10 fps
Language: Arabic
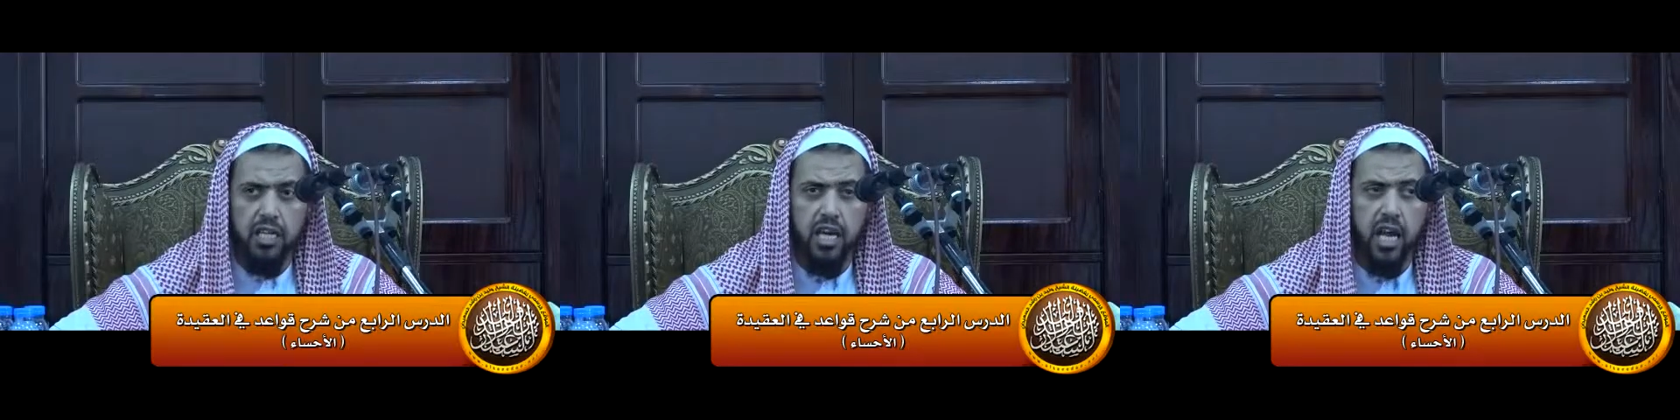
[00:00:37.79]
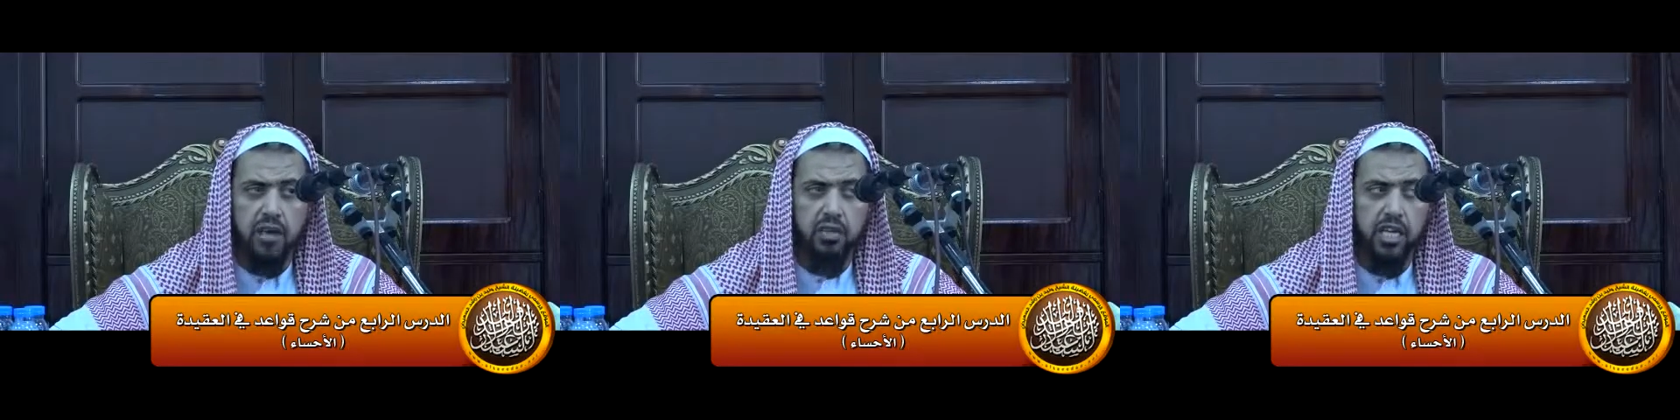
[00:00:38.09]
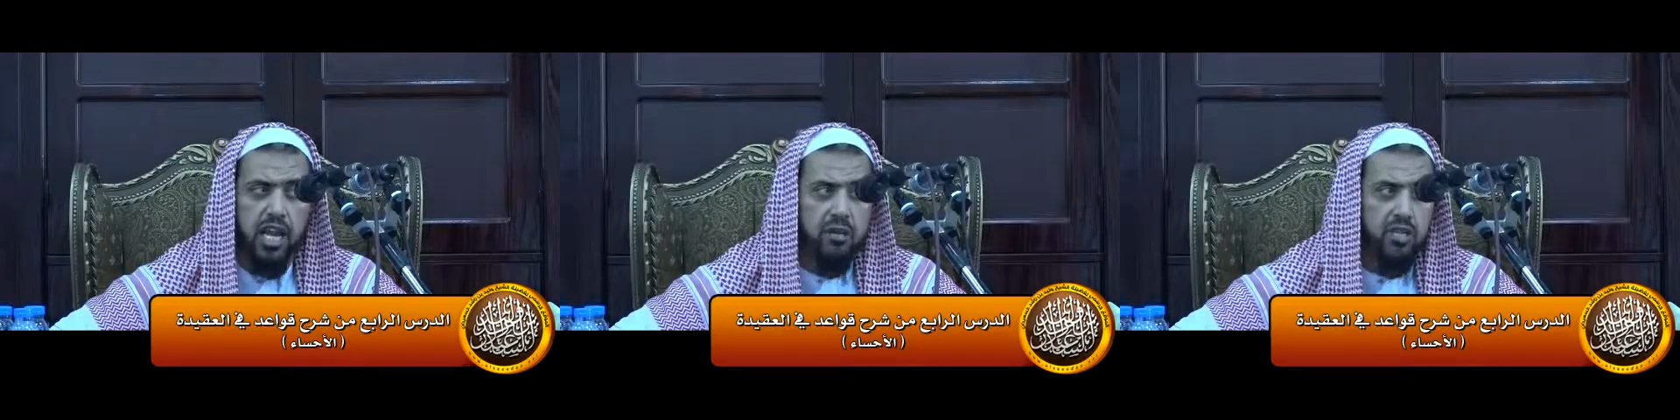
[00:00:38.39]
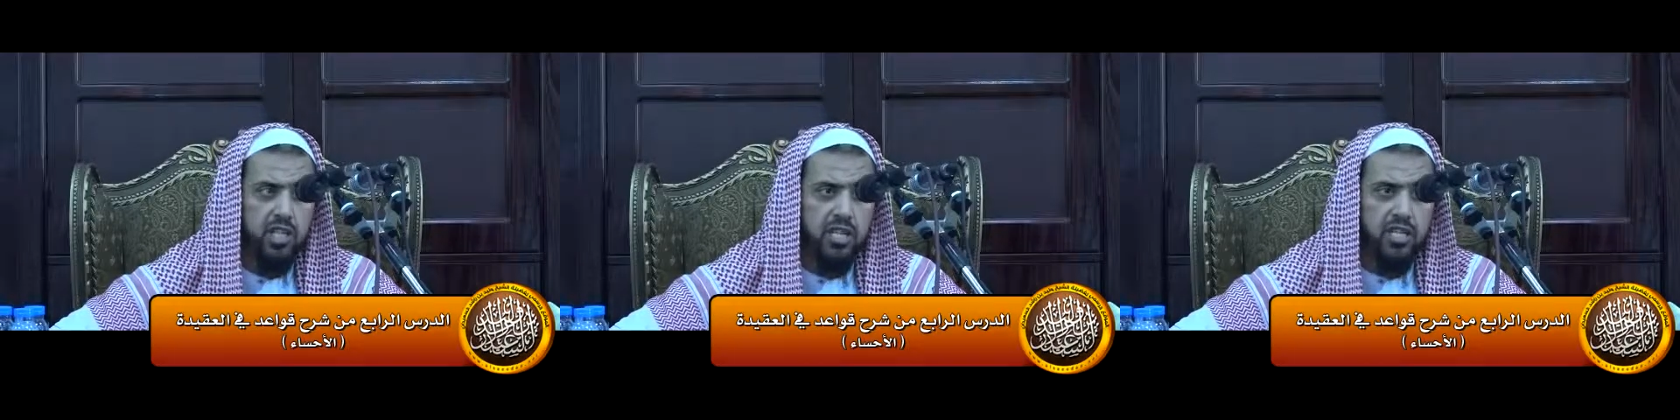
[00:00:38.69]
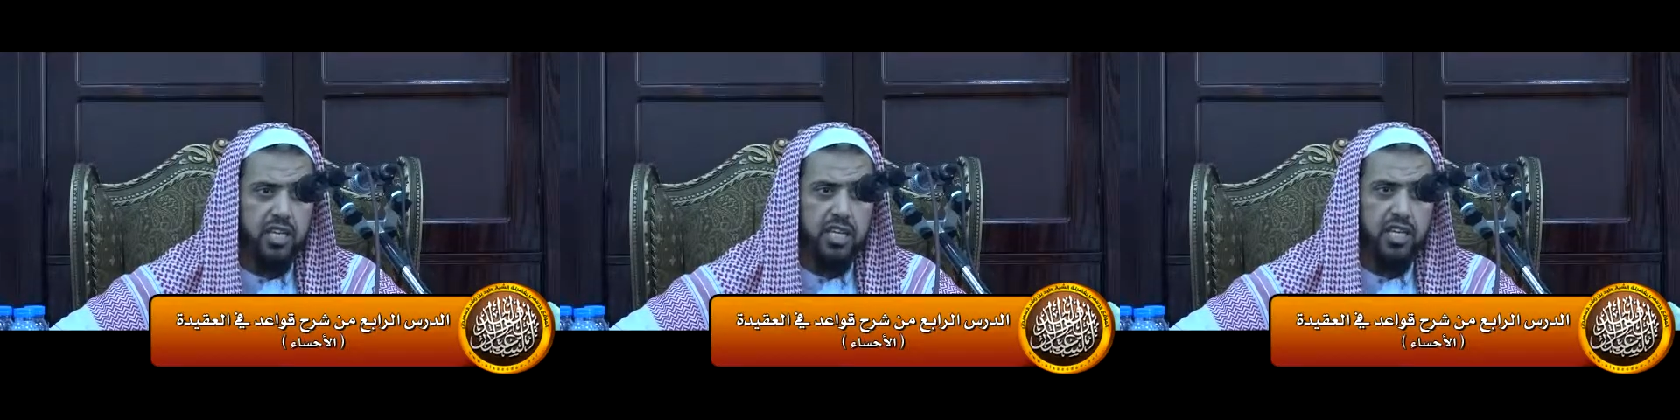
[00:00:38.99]
الكلام إلى
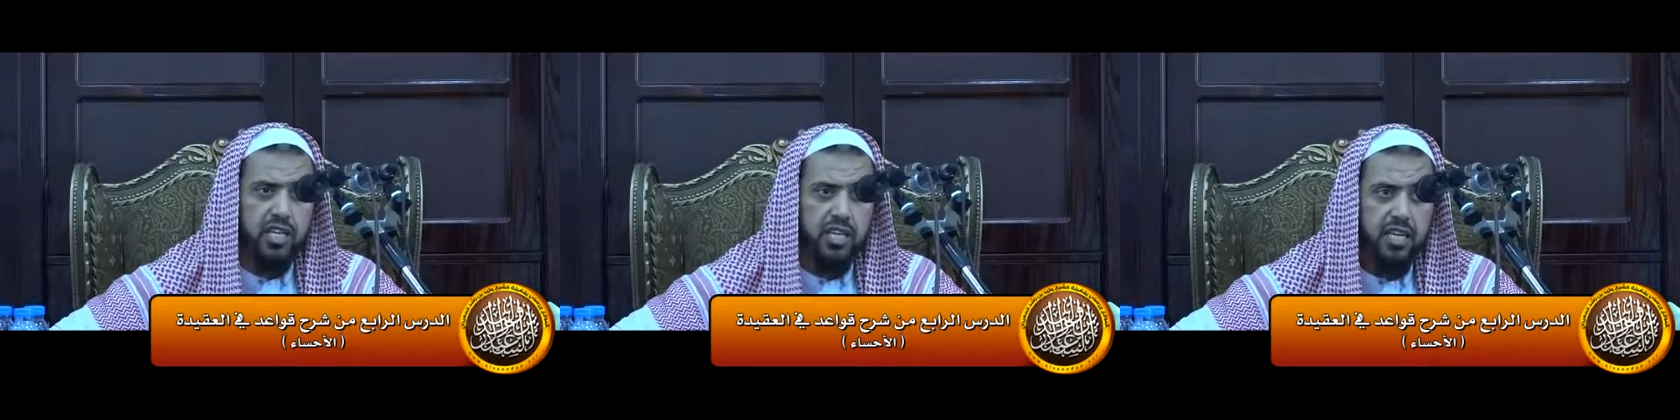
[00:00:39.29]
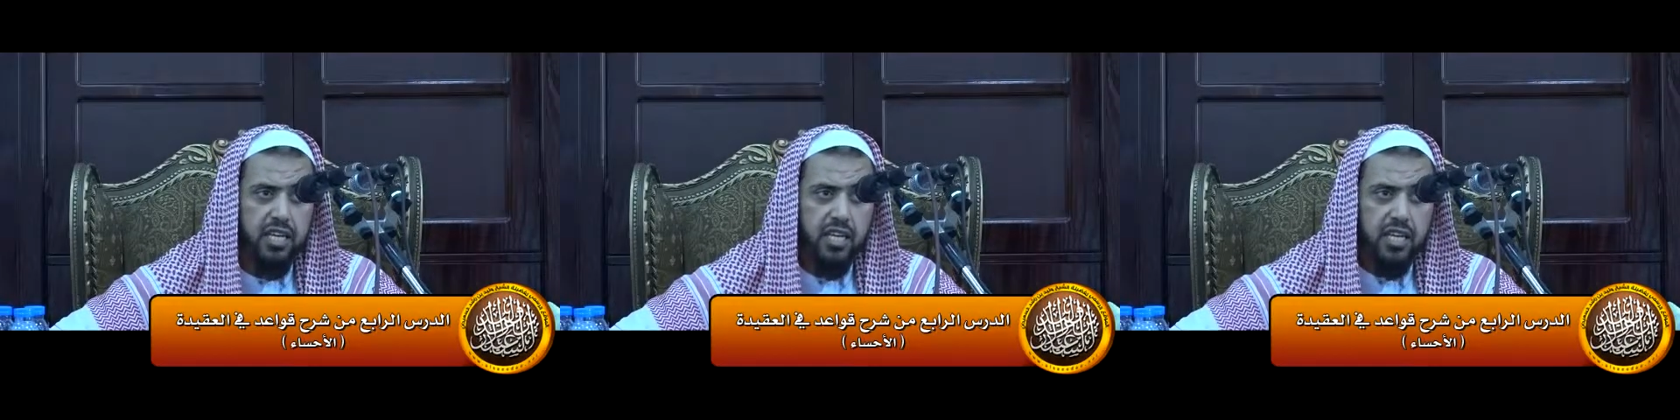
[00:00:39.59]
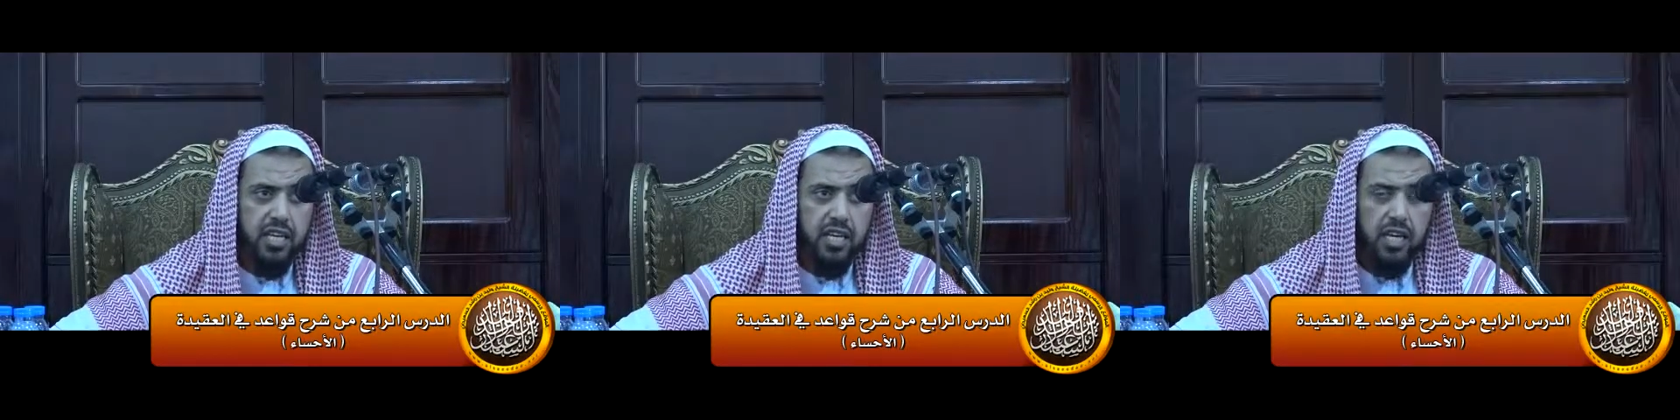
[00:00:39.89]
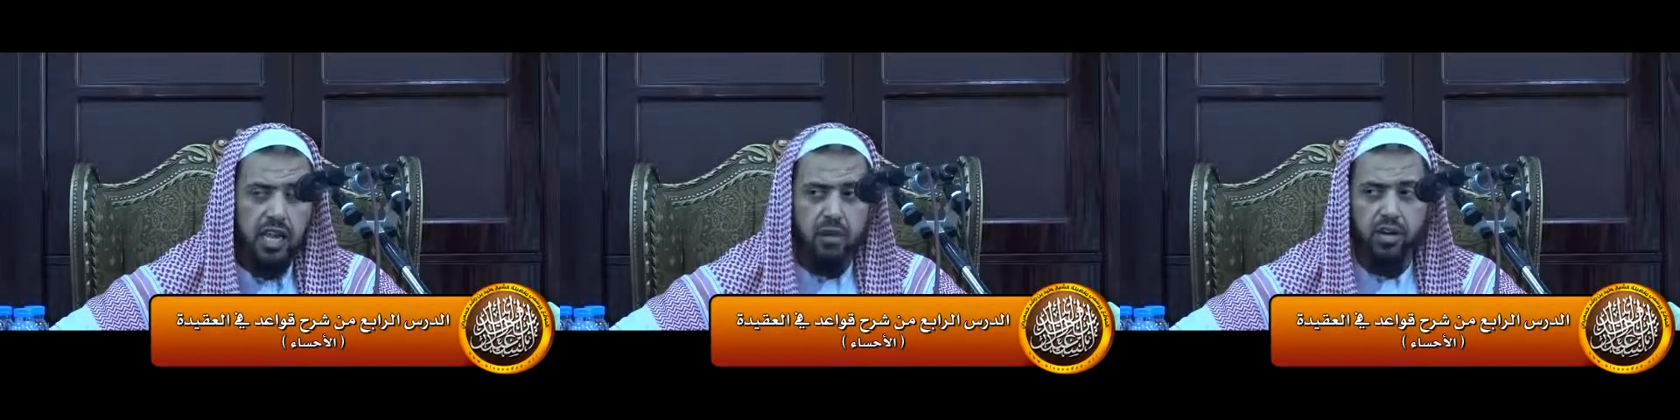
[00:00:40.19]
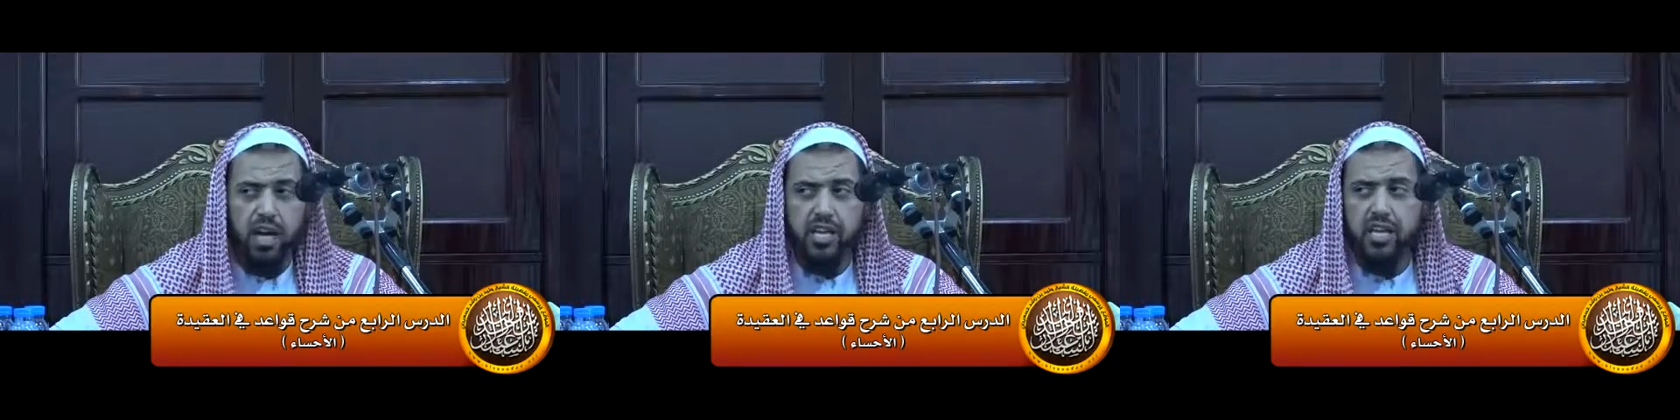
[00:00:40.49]
مجازه إلا
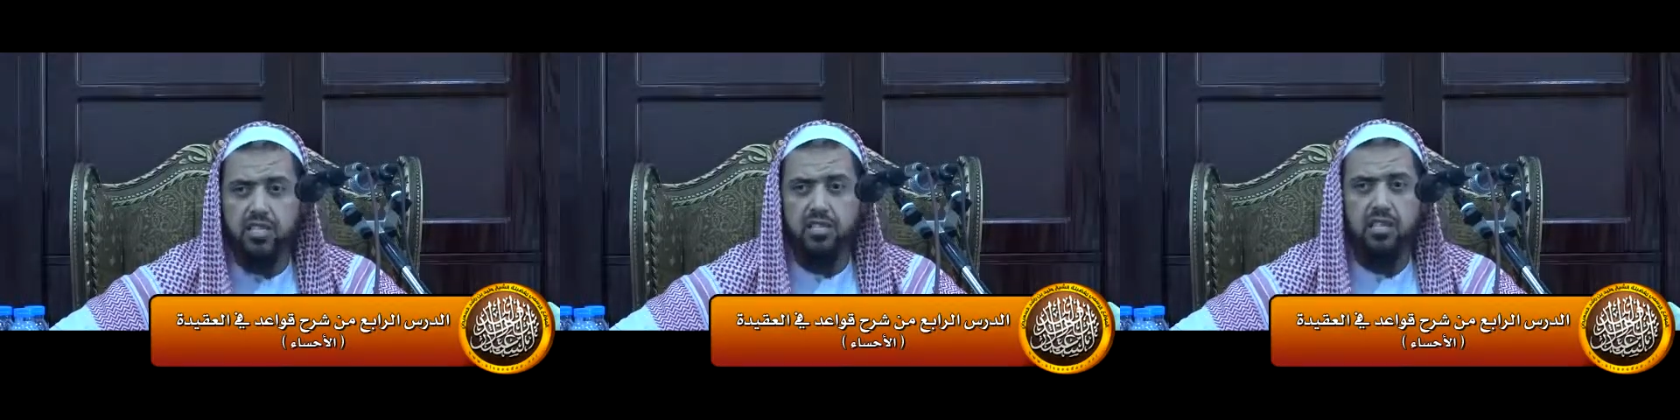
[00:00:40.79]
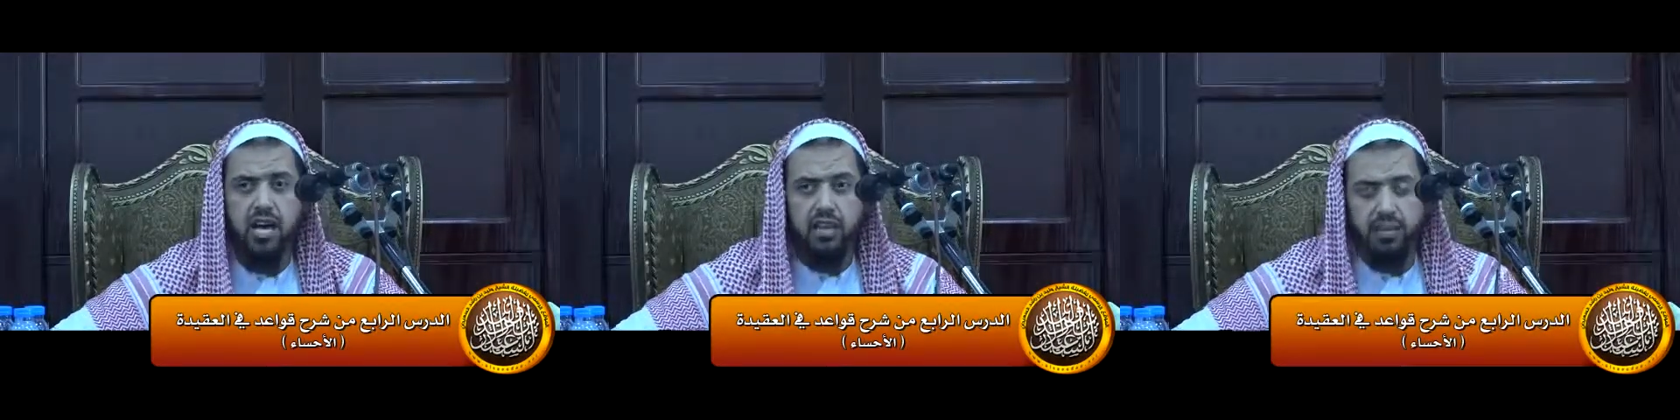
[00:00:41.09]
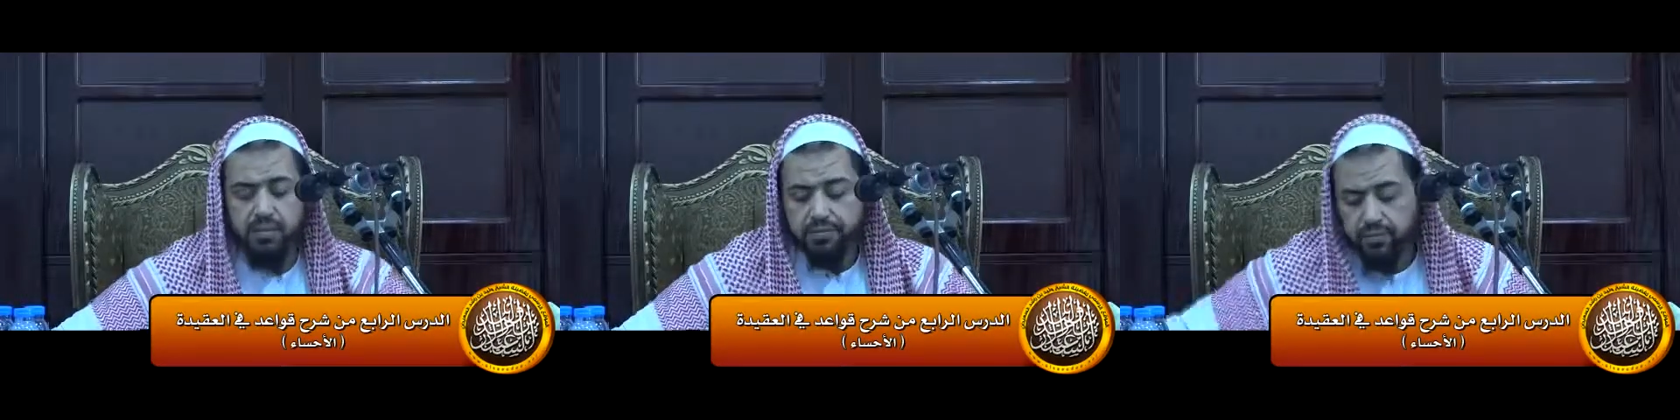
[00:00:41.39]
بقرينة صارفة